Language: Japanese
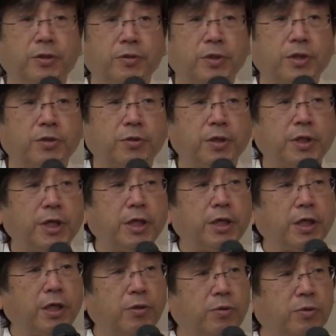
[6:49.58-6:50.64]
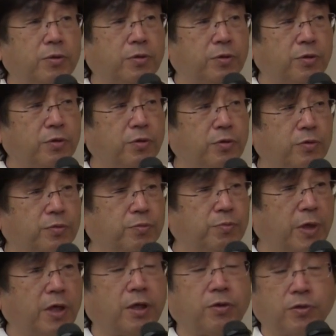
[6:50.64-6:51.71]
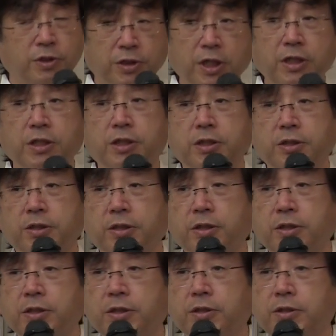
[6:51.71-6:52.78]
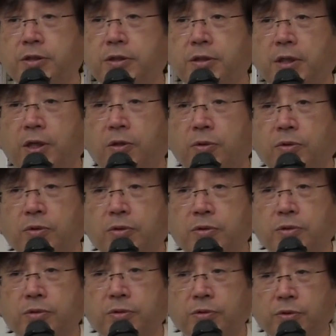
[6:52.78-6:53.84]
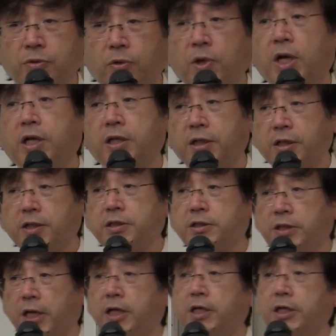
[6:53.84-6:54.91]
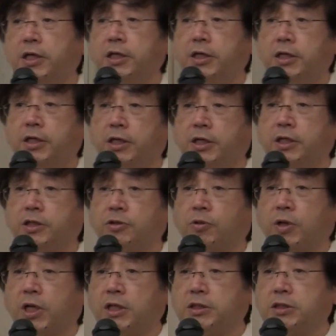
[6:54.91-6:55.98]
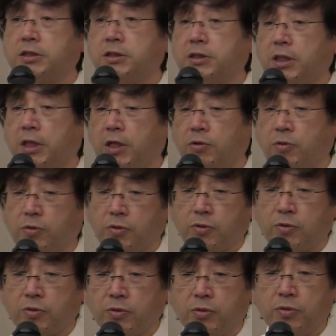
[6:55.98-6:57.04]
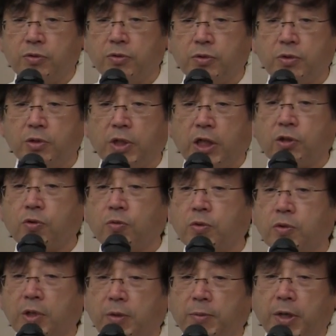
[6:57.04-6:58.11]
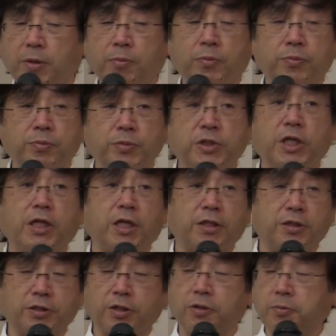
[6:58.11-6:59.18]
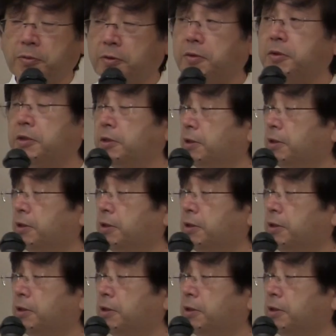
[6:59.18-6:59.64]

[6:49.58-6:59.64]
でそれで、あのー、まあ、こちらに、あの来られてですね、えそこから、あのあと僕はまあ見てたんですけども、